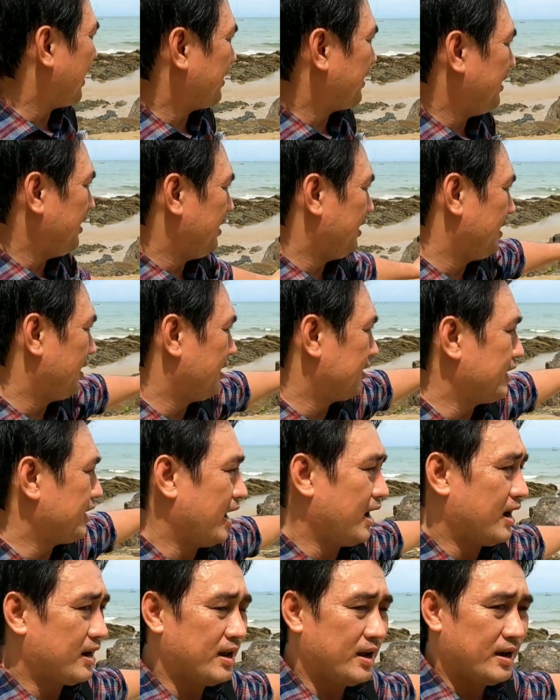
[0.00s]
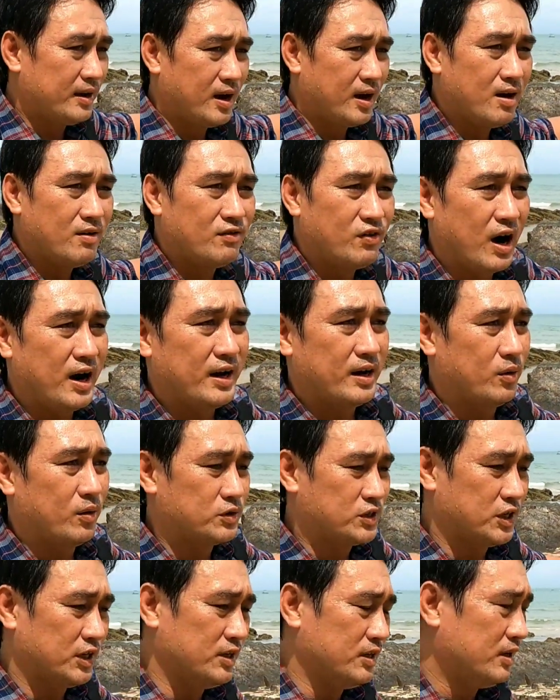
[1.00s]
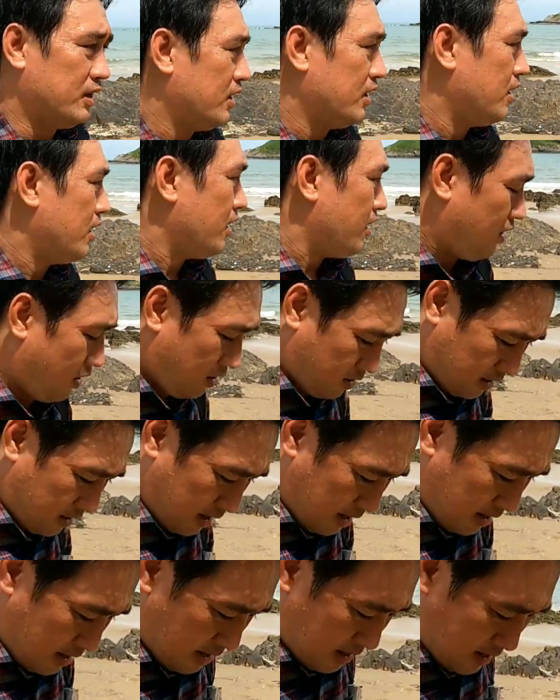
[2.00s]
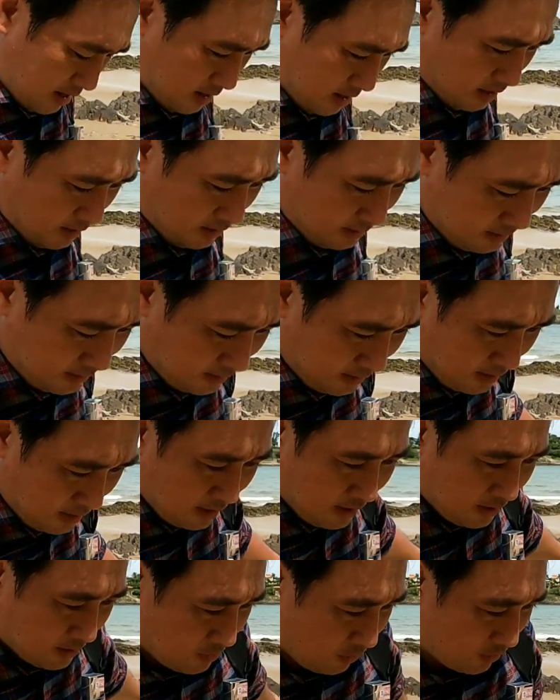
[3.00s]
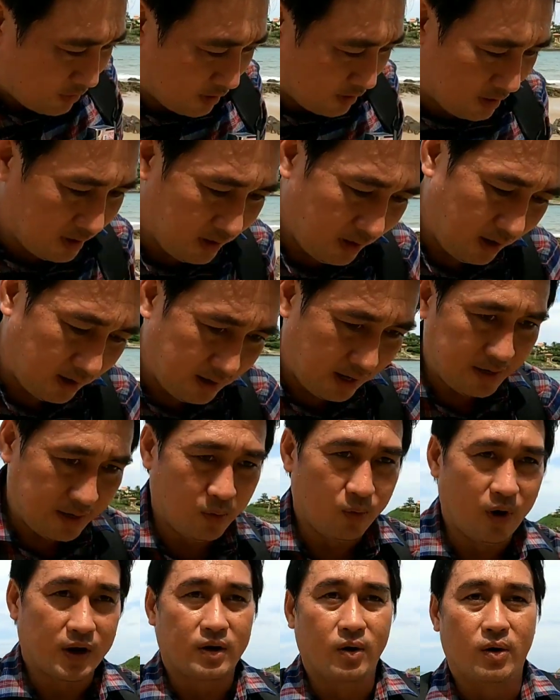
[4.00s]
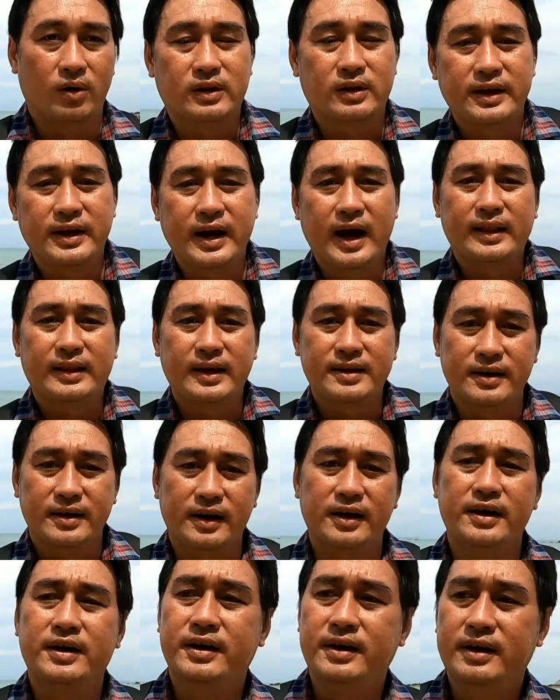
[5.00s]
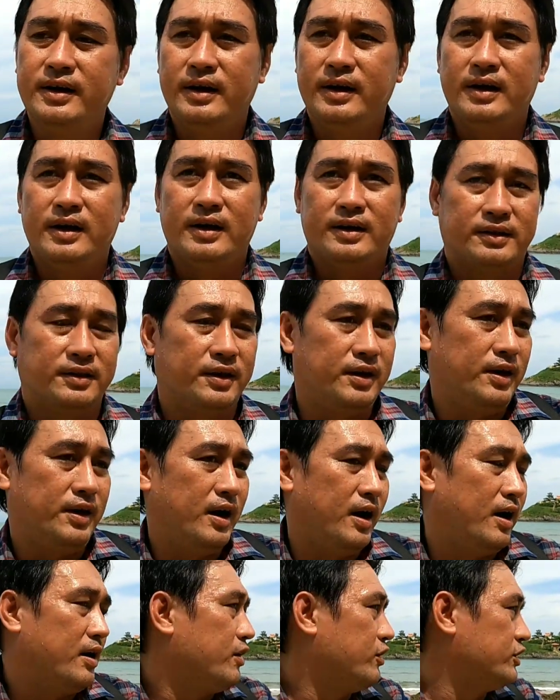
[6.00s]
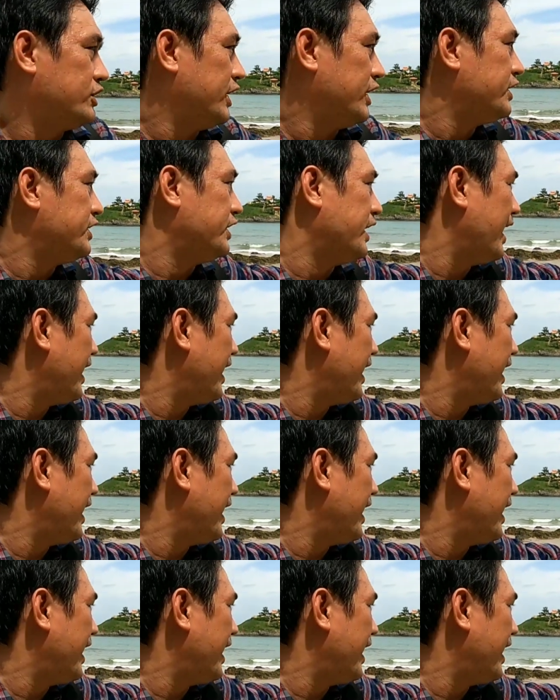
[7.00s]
những ai đi à, ra để khấn vái cầu xin hoặc là cho những à, khách du lịch đồ tại gia tại chơi thì à, nó sẽ